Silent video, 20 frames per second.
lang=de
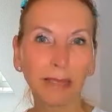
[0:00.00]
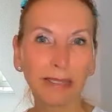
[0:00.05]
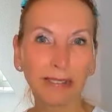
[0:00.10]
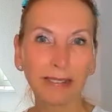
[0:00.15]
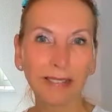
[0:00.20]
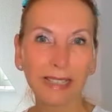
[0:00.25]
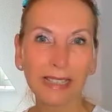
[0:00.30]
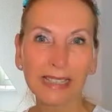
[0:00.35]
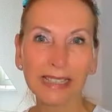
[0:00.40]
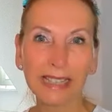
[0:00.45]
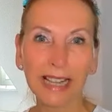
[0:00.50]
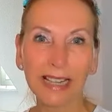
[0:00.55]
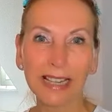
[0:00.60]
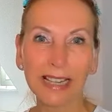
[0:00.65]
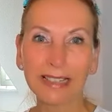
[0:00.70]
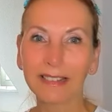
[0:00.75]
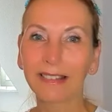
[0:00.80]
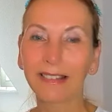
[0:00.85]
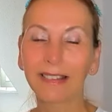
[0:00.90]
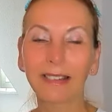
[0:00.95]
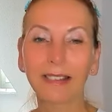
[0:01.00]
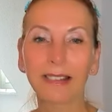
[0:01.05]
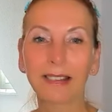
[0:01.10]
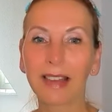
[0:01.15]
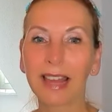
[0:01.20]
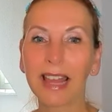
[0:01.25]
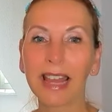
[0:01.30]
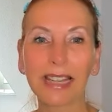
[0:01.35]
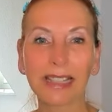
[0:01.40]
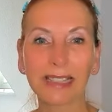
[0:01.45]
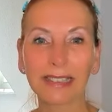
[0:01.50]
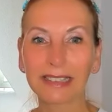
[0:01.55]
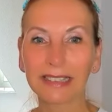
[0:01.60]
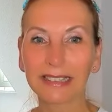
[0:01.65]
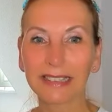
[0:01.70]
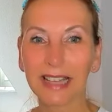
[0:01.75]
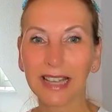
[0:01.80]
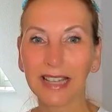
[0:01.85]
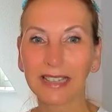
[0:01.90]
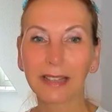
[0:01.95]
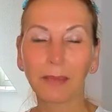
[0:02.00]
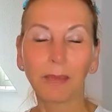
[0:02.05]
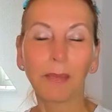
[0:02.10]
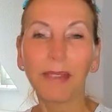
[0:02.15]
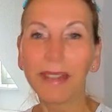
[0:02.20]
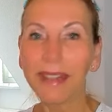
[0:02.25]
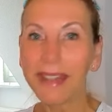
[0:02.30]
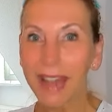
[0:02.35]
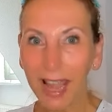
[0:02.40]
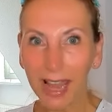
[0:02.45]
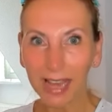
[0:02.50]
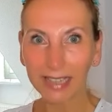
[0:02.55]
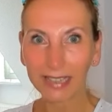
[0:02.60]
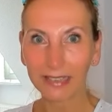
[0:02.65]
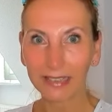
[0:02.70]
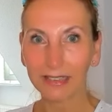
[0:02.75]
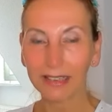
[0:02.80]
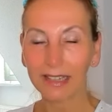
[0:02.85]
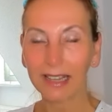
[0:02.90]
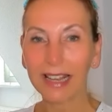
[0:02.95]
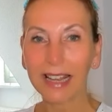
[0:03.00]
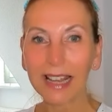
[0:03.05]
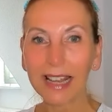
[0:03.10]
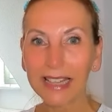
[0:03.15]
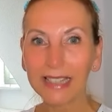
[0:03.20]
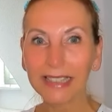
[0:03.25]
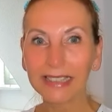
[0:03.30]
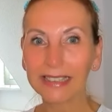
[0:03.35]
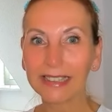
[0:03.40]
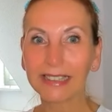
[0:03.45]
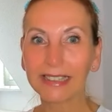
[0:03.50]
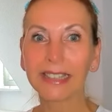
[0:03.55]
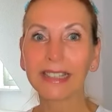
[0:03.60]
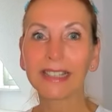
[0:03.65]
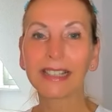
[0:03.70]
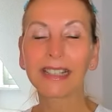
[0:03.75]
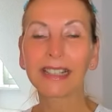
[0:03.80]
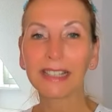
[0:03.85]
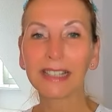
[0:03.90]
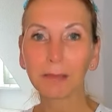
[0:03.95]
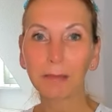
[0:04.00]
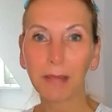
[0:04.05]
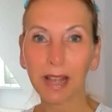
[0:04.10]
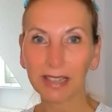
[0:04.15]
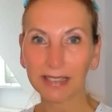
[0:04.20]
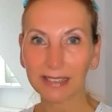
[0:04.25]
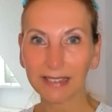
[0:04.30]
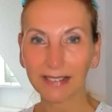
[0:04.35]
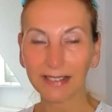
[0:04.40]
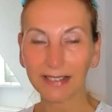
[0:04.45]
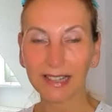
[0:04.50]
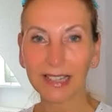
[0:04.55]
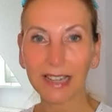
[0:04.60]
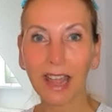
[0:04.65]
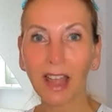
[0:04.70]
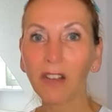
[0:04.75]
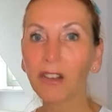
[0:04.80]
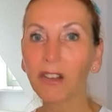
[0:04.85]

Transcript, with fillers: bis ich ja letztens echt gedacht habe, nein, ehrlich nicht, ich mache das